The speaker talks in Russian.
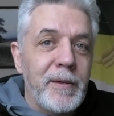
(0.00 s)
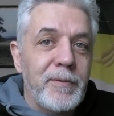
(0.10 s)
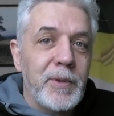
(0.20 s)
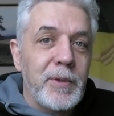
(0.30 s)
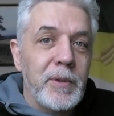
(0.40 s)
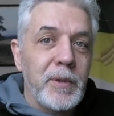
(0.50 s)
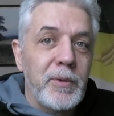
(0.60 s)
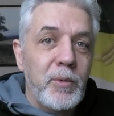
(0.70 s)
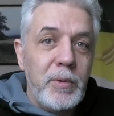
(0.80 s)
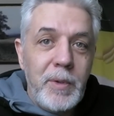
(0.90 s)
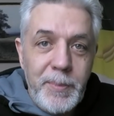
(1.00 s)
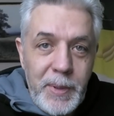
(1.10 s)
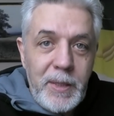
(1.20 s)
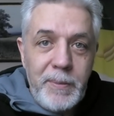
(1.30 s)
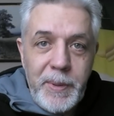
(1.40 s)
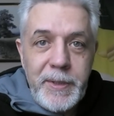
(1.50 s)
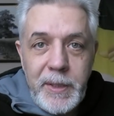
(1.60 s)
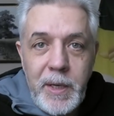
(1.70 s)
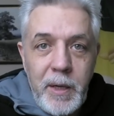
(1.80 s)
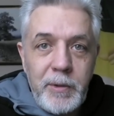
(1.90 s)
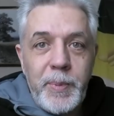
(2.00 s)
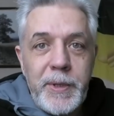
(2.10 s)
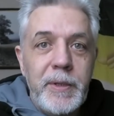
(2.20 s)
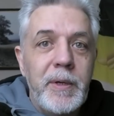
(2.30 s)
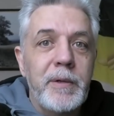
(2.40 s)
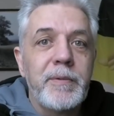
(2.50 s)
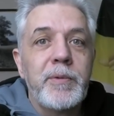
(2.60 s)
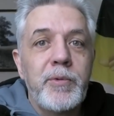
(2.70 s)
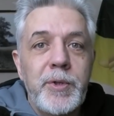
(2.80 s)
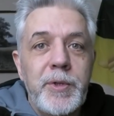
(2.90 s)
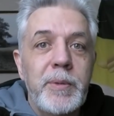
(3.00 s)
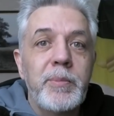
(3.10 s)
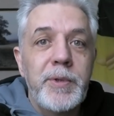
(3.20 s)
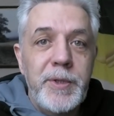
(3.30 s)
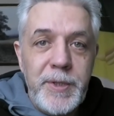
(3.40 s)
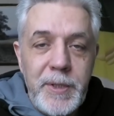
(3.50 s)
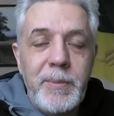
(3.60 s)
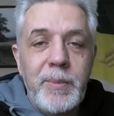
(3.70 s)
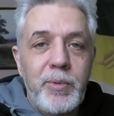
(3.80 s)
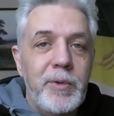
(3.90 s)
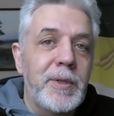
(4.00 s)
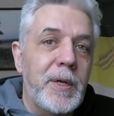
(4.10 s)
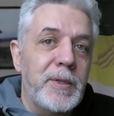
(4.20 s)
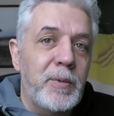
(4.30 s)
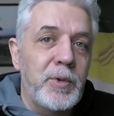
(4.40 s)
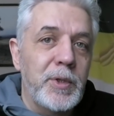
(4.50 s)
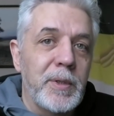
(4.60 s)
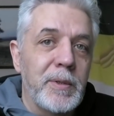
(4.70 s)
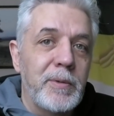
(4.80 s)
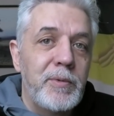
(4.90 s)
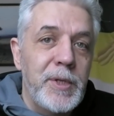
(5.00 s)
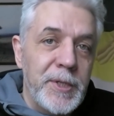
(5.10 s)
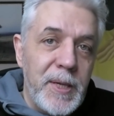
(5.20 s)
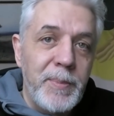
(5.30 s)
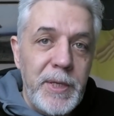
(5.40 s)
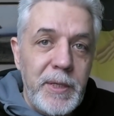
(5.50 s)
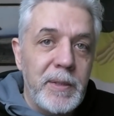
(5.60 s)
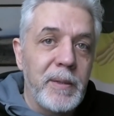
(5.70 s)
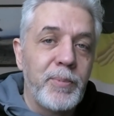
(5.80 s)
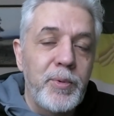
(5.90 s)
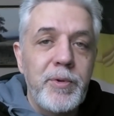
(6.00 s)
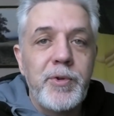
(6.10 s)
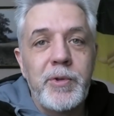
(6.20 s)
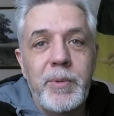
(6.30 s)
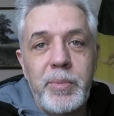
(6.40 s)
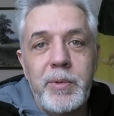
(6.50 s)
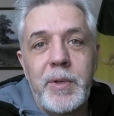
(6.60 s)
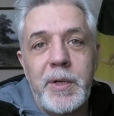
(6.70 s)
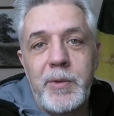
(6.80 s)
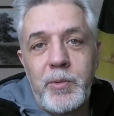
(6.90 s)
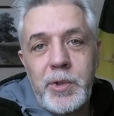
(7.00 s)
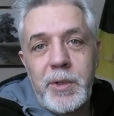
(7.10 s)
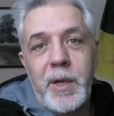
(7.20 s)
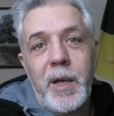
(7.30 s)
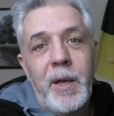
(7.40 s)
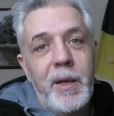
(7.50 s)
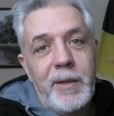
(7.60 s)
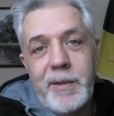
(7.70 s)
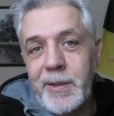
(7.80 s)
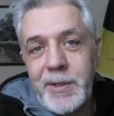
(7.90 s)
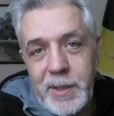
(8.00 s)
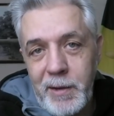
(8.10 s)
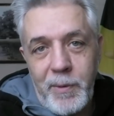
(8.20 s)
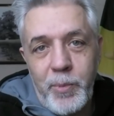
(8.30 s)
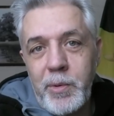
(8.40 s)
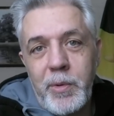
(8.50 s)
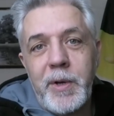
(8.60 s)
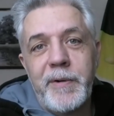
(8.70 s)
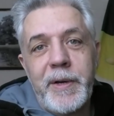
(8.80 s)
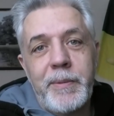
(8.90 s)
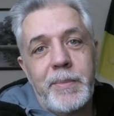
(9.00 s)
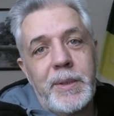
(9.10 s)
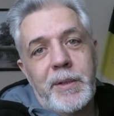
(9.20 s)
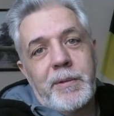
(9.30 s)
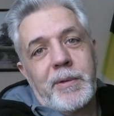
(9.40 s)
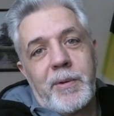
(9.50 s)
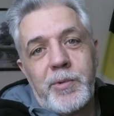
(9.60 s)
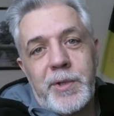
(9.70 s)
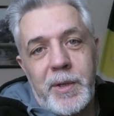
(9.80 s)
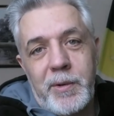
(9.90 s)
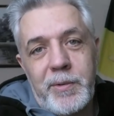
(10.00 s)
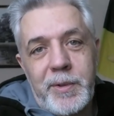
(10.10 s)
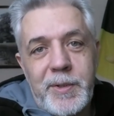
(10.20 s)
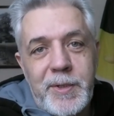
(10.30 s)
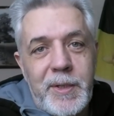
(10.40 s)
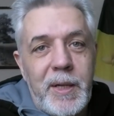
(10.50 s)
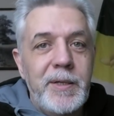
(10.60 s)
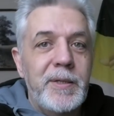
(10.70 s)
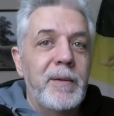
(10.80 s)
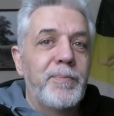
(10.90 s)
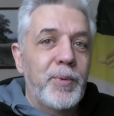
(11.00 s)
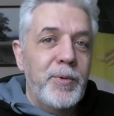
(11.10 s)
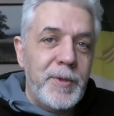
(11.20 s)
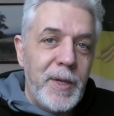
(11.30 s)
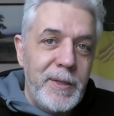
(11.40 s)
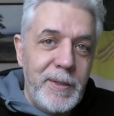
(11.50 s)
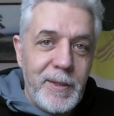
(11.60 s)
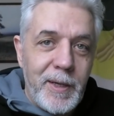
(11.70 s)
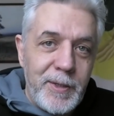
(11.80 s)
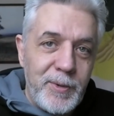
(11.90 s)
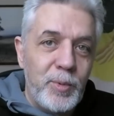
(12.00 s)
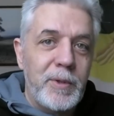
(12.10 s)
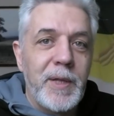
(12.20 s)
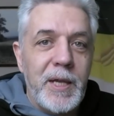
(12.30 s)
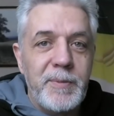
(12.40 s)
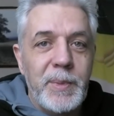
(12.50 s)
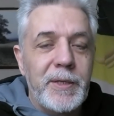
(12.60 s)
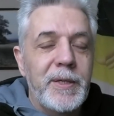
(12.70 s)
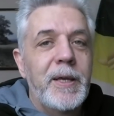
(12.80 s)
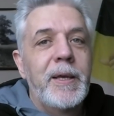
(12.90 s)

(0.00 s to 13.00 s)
Вот. Э, но либералы проникают, проникают в эту систему, и система будет разрушена. Несомненно, путинщина будет разрушена. И слава богу, говорим мы, русские люди, националисты, пусть они грызут насмерть